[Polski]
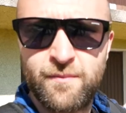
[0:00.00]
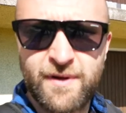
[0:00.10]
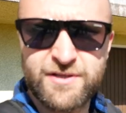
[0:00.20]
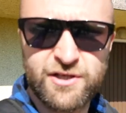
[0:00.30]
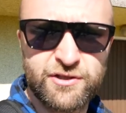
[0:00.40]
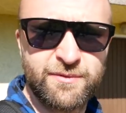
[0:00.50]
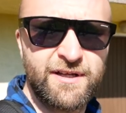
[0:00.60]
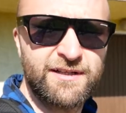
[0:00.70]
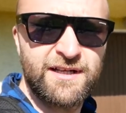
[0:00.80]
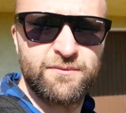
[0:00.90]
Paczka
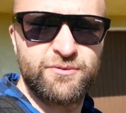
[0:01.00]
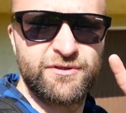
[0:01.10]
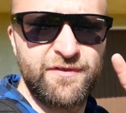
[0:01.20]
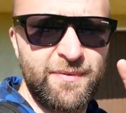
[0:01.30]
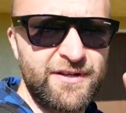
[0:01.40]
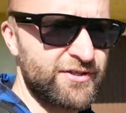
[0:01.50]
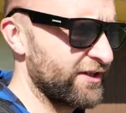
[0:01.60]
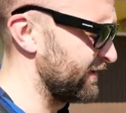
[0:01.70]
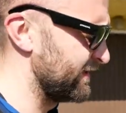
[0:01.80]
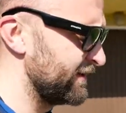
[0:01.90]
odebrana, ale były dwie
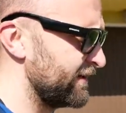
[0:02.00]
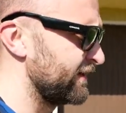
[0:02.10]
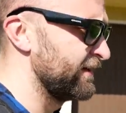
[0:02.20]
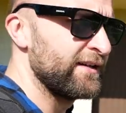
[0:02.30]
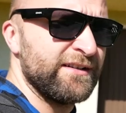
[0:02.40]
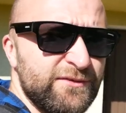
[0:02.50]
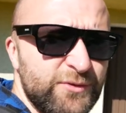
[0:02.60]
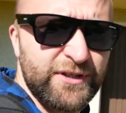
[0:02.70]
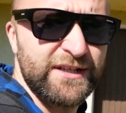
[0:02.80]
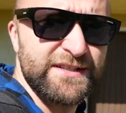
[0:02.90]
paczki.
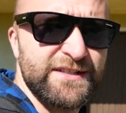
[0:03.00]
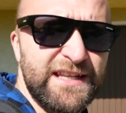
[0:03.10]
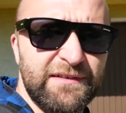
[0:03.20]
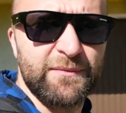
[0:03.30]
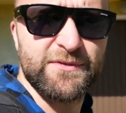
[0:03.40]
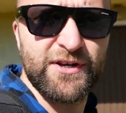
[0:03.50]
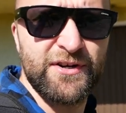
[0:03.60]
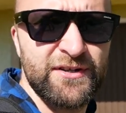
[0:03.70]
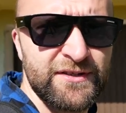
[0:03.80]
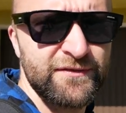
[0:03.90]
Drugie jest nie wiem
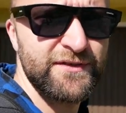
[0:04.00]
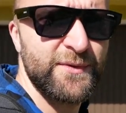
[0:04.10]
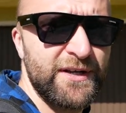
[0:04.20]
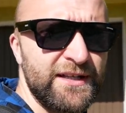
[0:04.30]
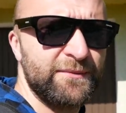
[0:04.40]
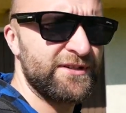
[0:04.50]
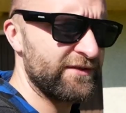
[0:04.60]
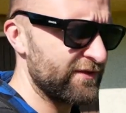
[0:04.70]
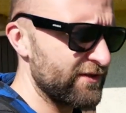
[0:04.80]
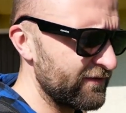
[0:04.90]
co, wysłali nam
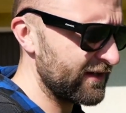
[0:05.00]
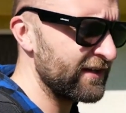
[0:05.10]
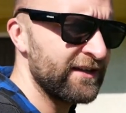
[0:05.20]
nasi widzowie.